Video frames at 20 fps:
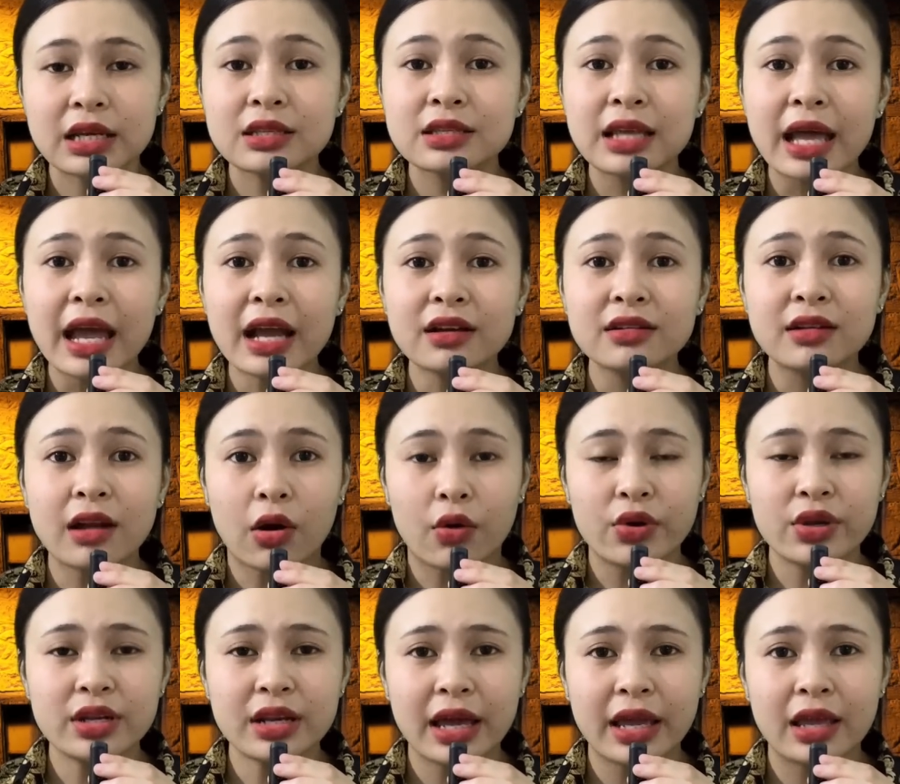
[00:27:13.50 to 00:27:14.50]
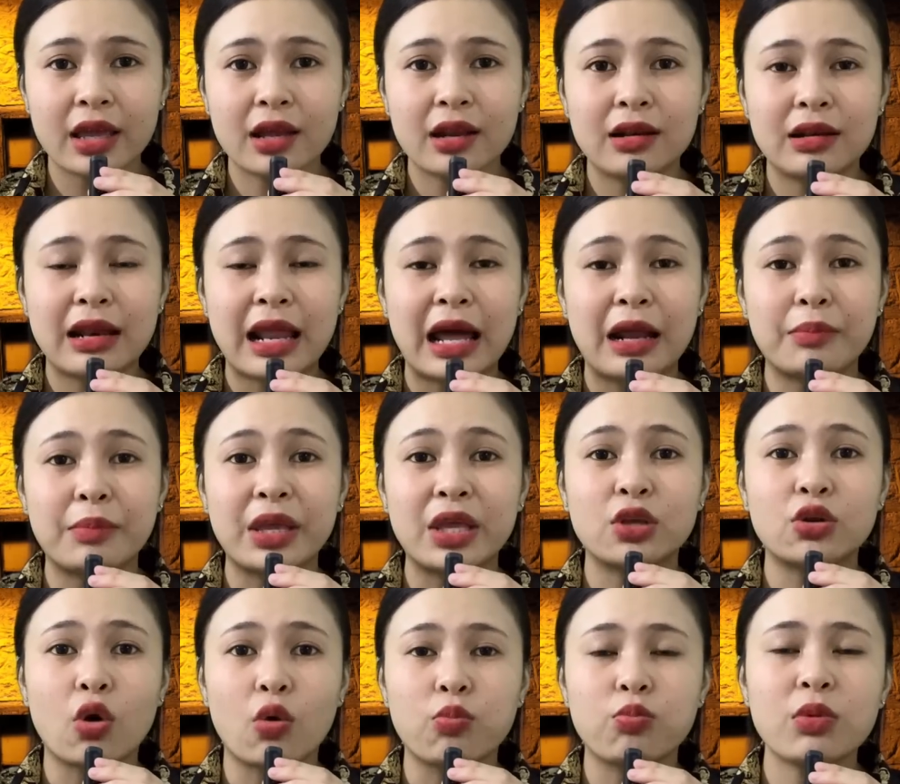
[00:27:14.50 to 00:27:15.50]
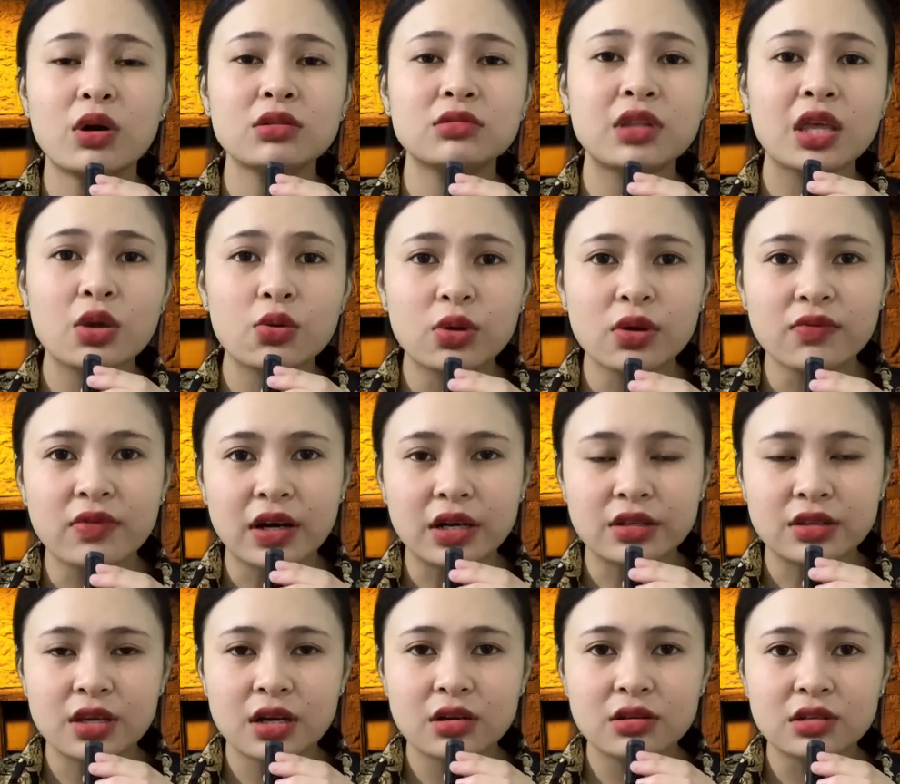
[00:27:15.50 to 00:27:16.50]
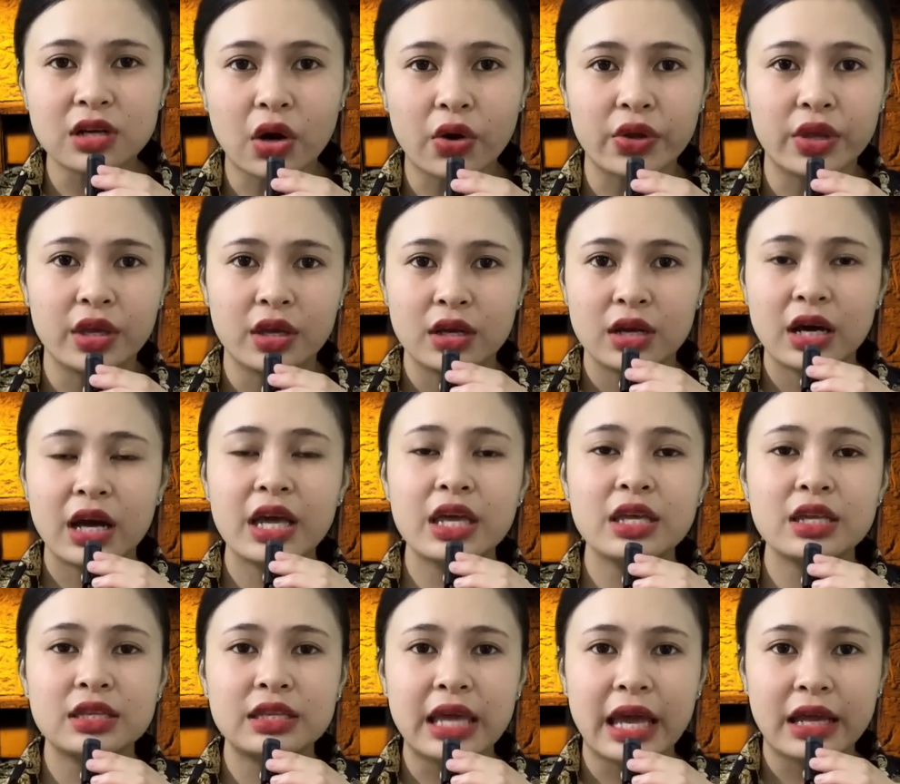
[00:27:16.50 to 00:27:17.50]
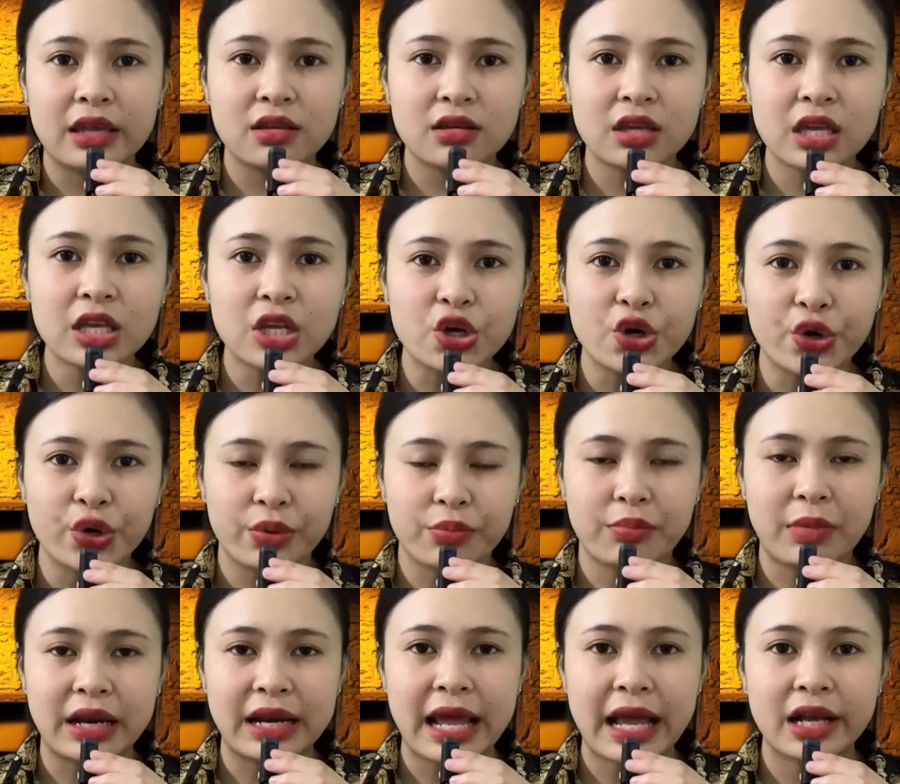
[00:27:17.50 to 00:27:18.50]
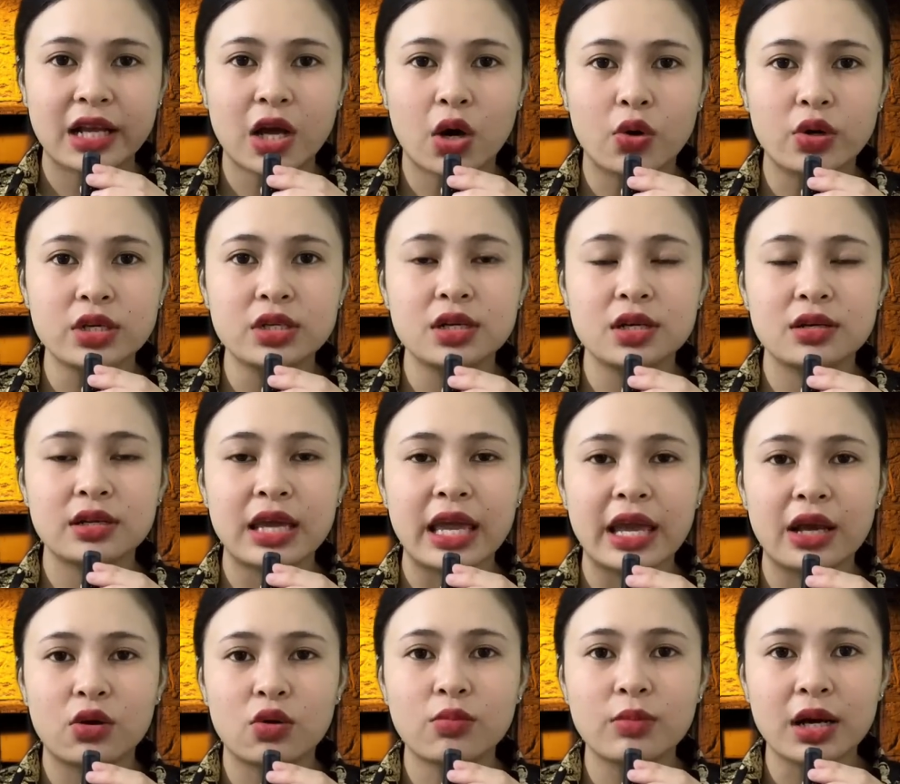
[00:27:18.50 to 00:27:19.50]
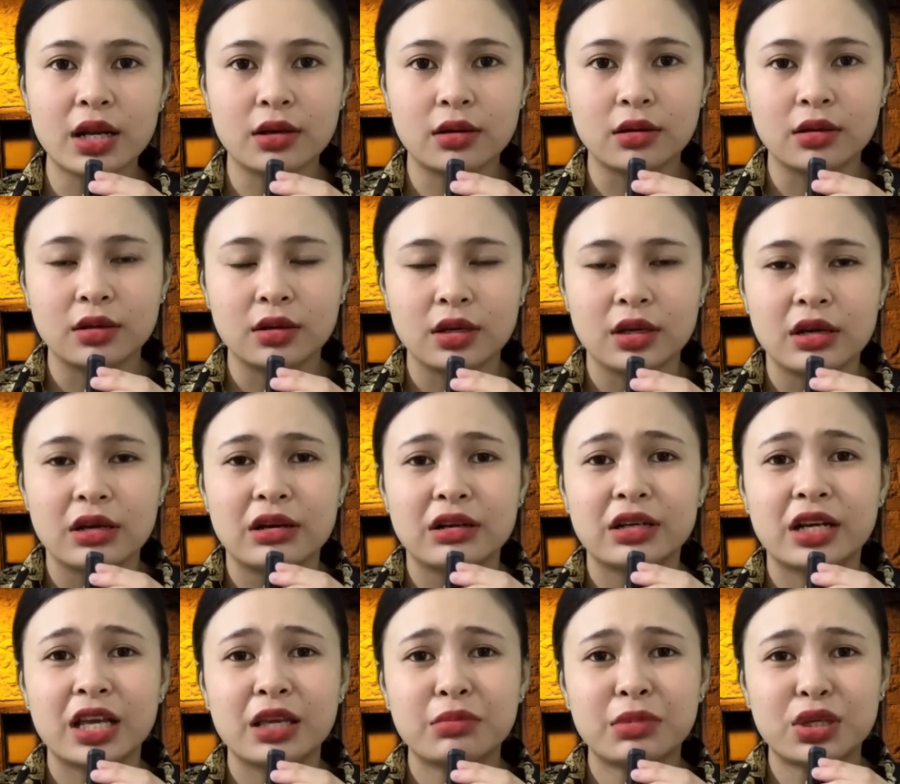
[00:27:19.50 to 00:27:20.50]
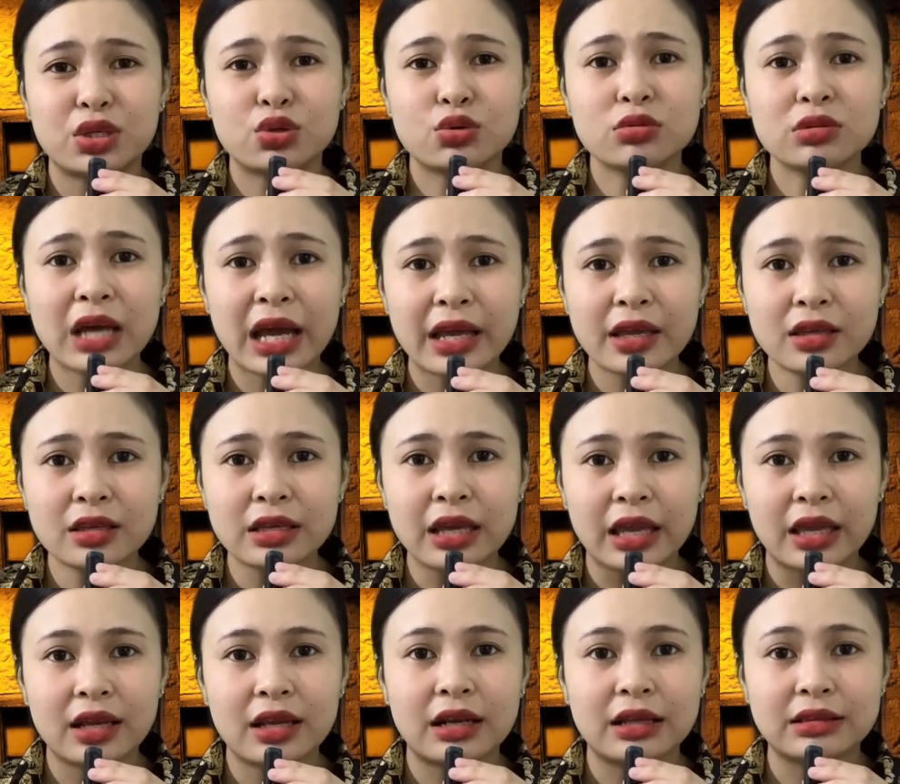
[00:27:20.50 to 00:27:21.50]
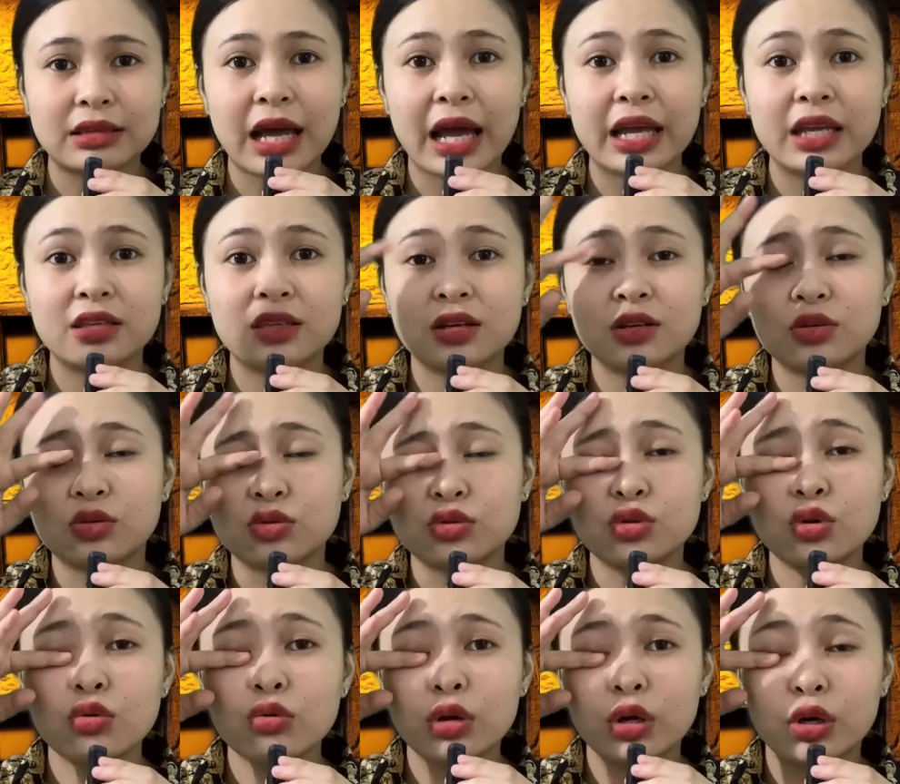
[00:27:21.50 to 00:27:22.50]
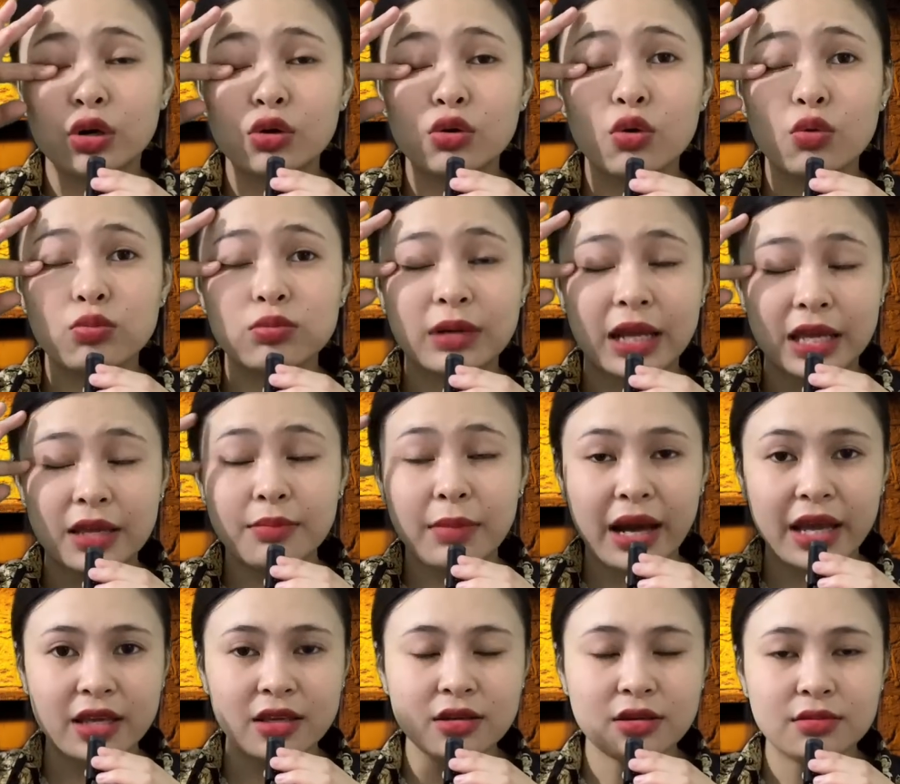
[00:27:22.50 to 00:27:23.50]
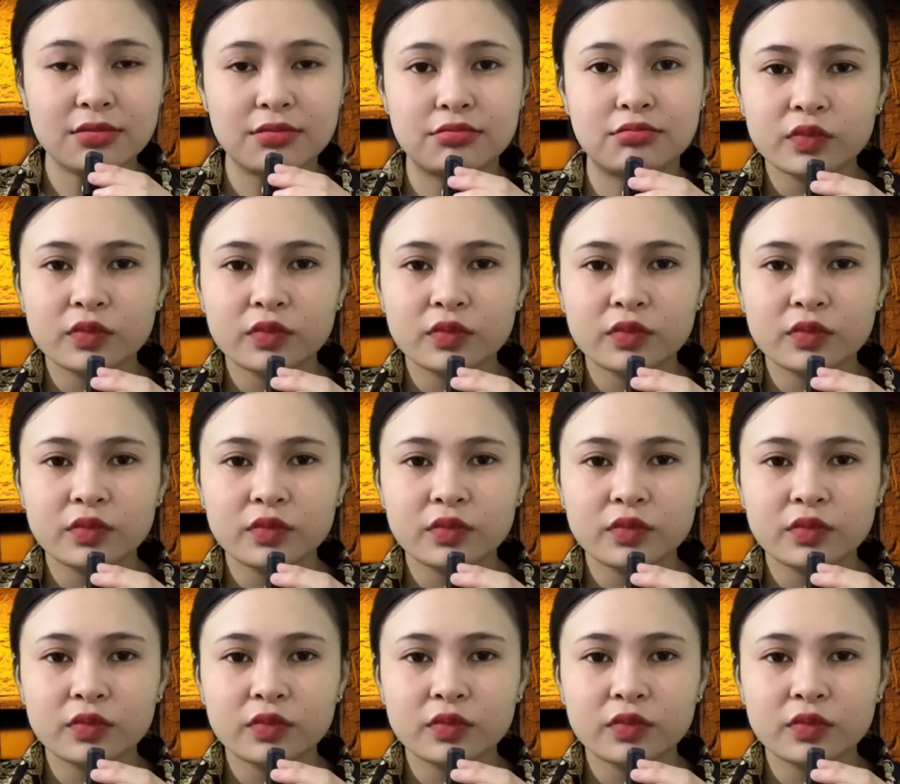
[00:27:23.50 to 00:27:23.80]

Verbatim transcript: Cái xác nổi này là bị cụt mất tiêu cái phần chân rồi, y chang như cái người mà đang ngồi trên ghe của mình. Khi mà chú thấy vậy là tay chân của chú là nó rung lẩy bẩy.